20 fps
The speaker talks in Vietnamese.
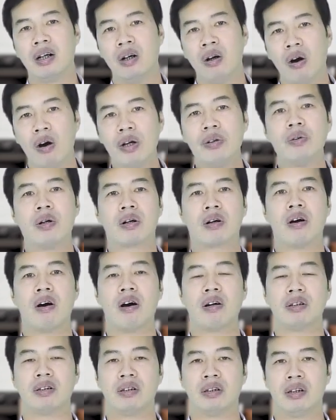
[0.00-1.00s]
lỗi của
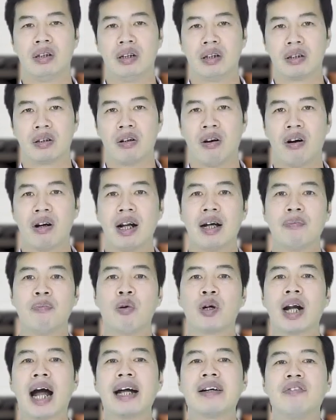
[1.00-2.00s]
con đó là
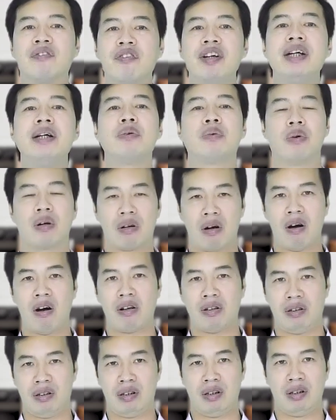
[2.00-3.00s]
một hành vi của
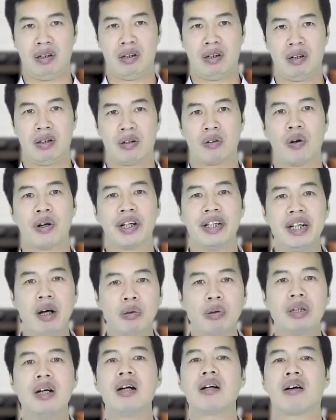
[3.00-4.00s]
con còn
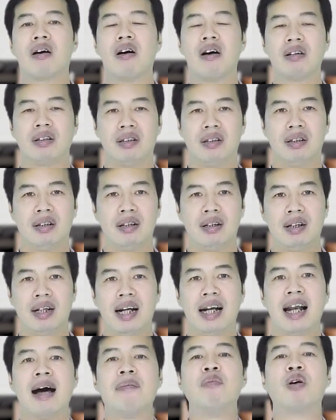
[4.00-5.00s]
yêu thương con
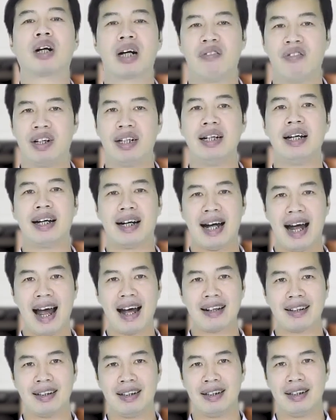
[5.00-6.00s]
lại là một cái vấn đề
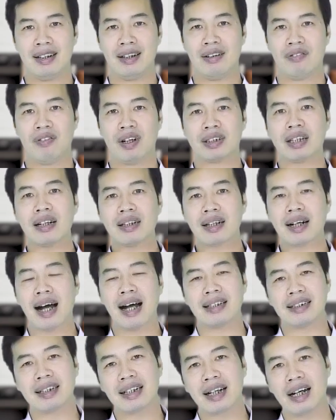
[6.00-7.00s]
khác và tất
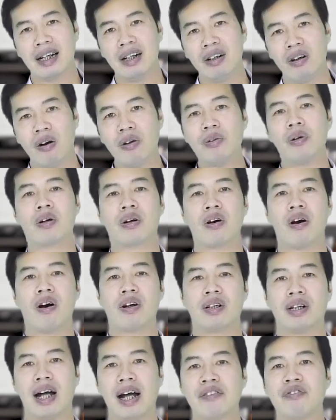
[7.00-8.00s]
cả những cái lỗi của
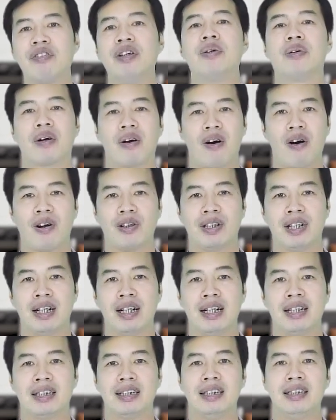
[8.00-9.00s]
con hành vi của con
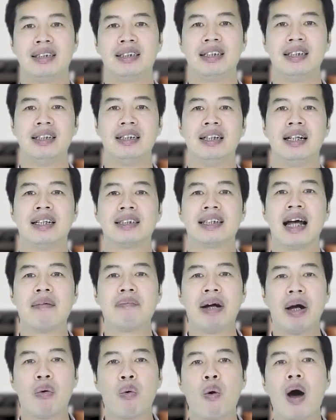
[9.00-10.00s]
thì gì cha
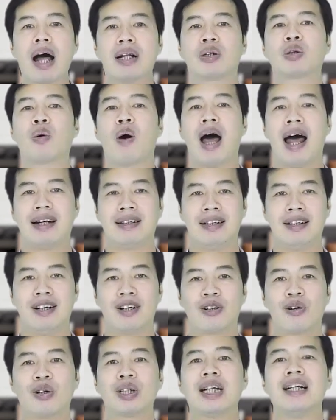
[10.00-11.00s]
mẹ hoàn toàn
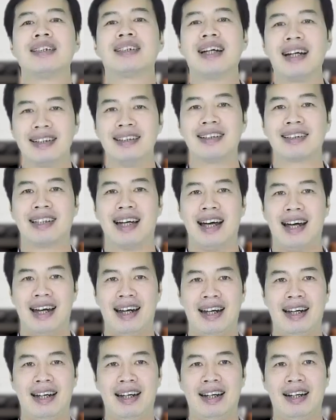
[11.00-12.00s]
có thể dạy được trẻ
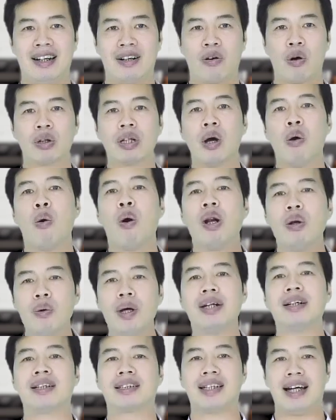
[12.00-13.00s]
có thể huấn
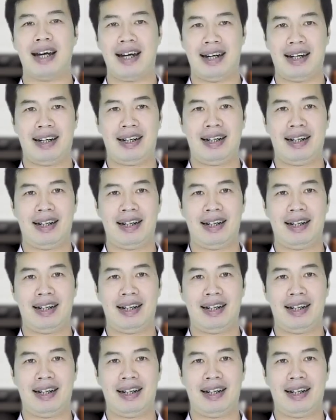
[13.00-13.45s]
luyện được trẻ